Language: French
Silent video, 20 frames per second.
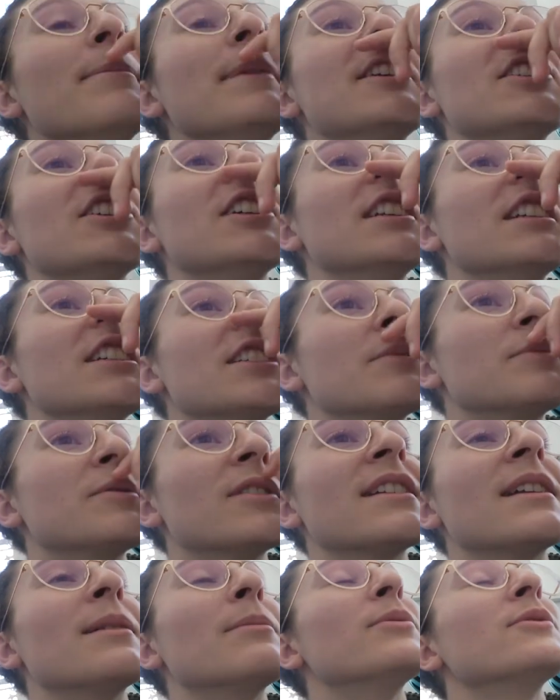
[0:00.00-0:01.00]
Mais j'ai
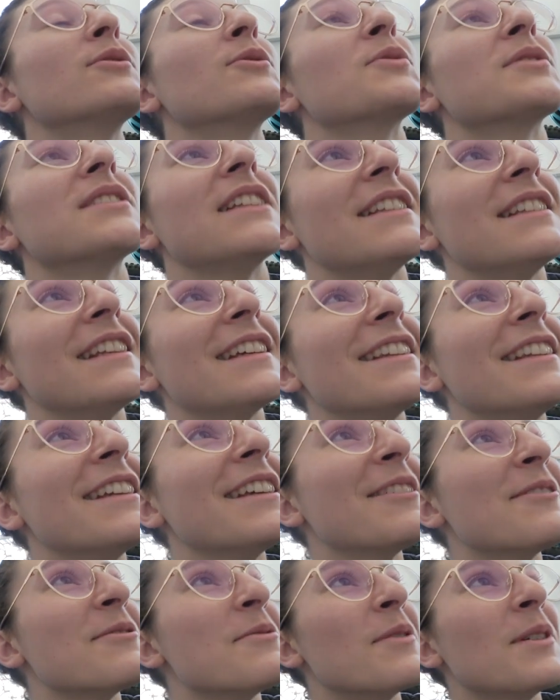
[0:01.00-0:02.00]
besoin d'un peu de conseils
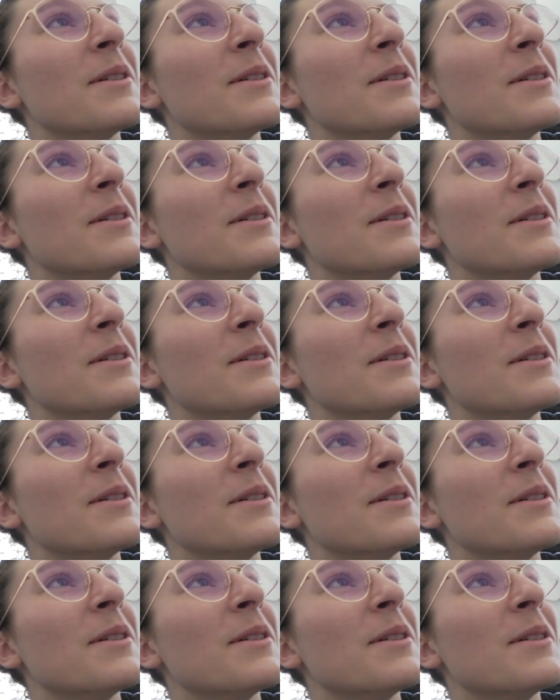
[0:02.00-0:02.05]
techniques, tu